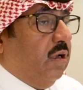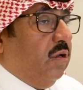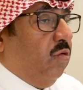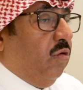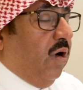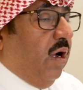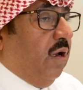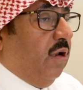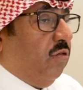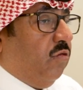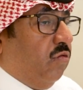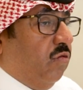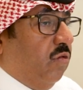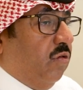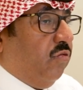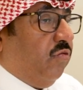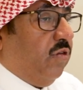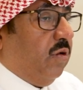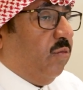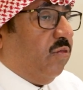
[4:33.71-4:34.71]

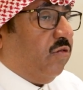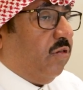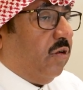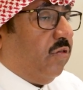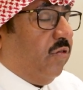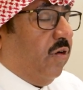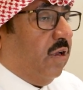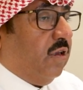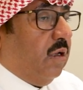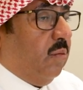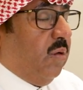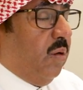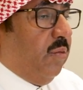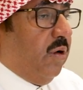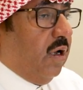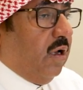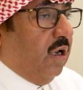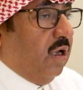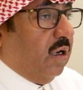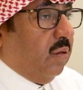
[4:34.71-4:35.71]
يعالجون في مستشفيات
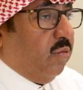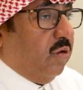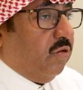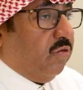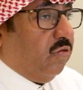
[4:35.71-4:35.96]
المملكة العربية